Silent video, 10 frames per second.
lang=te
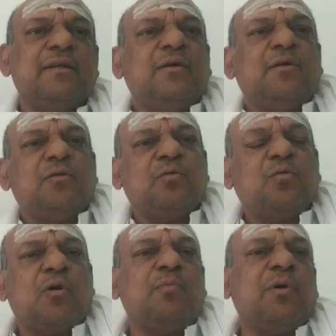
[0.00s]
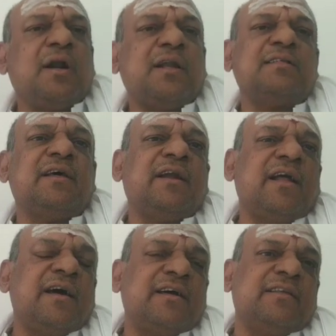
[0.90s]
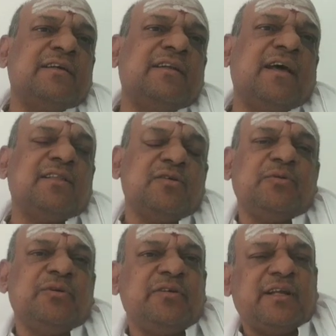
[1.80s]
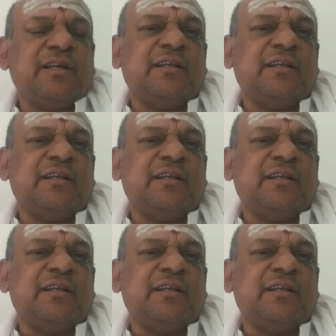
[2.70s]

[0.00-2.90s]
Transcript: ఇంకొక మాట శరణాగతి అంటే అర్థం ఏమిటి అంటే